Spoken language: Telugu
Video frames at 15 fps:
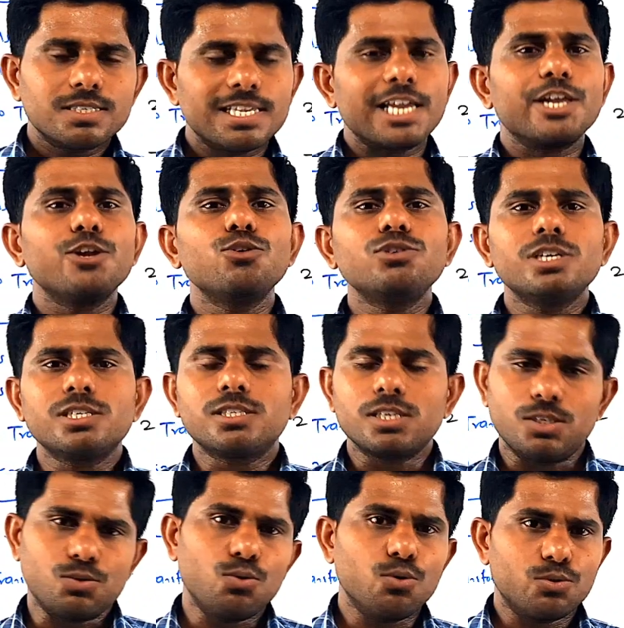సెక్యూర్
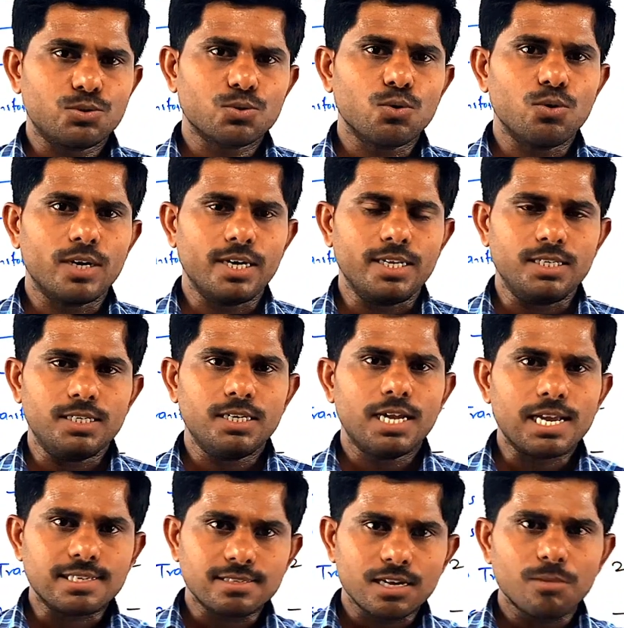చేస్తుంది స్కోర్ అనేది
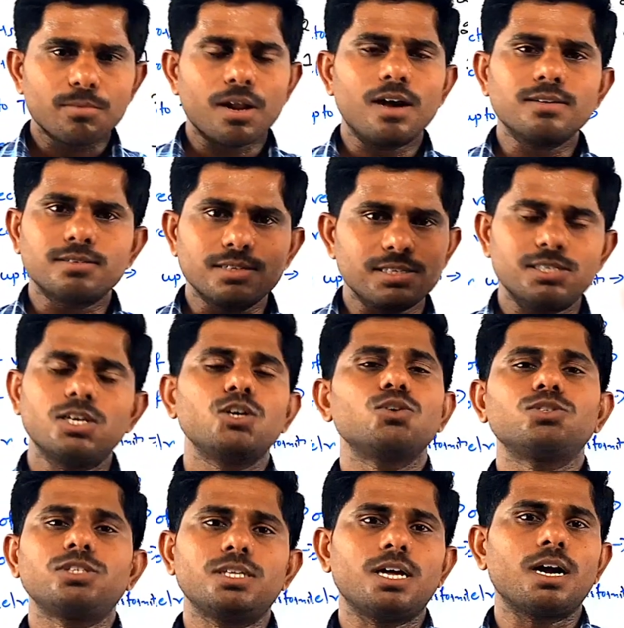ఎగ్జామ్ రాసి రిజల్ట్
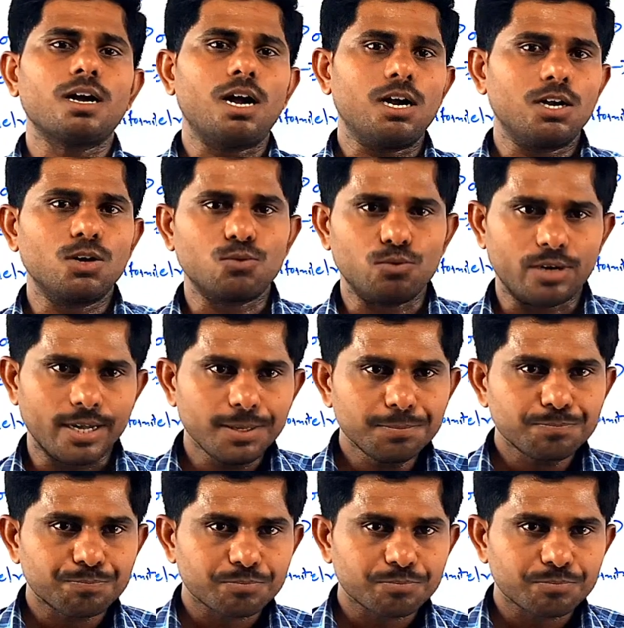వచ్చేదాకా ఆగకుండా